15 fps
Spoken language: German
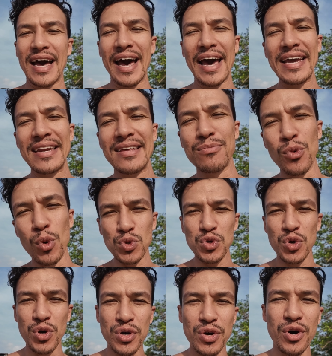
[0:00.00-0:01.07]
Keine
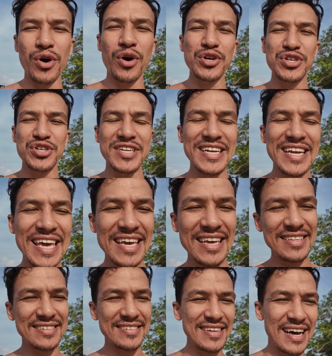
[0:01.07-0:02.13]
Motorgeräusche, nichts.
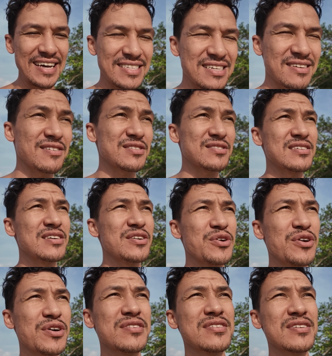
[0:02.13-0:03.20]
Das Einzige, was du hier
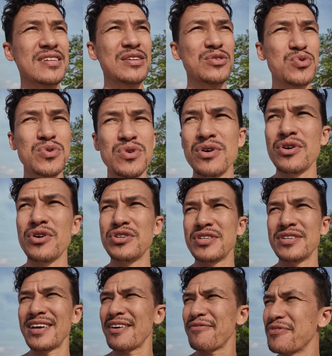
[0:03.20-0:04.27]
hörst, sind
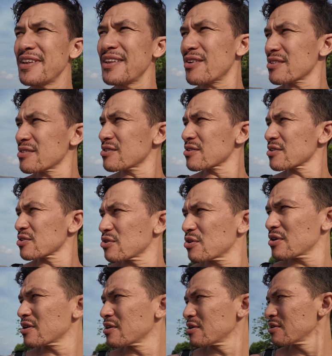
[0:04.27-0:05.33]
Naturgeräusche. Ja, viel, ah, doch, ich
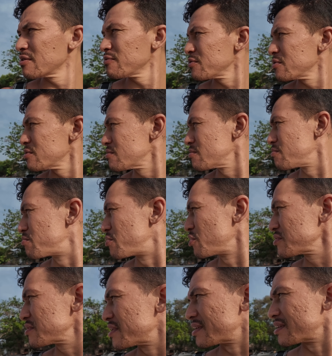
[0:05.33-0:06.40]
höre da irgendwo ein
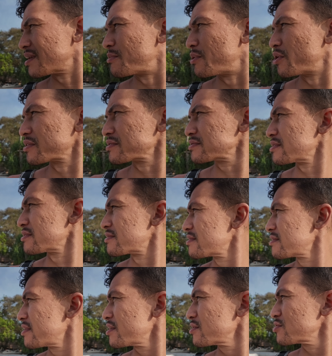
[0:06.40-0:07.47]
Boot hinten am Horizont.
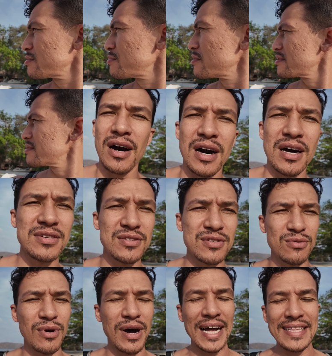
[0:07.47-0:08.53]
Ja, stimmt. Ach,
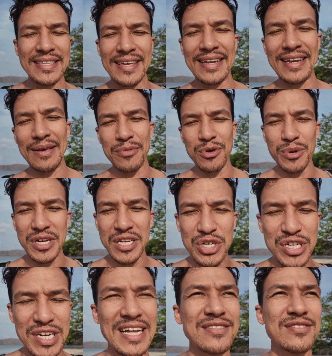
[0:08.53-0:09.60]
so angenehm, über den
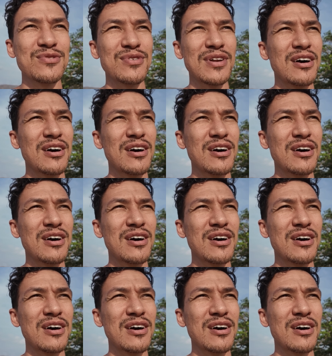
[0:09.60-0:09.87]
Strand zu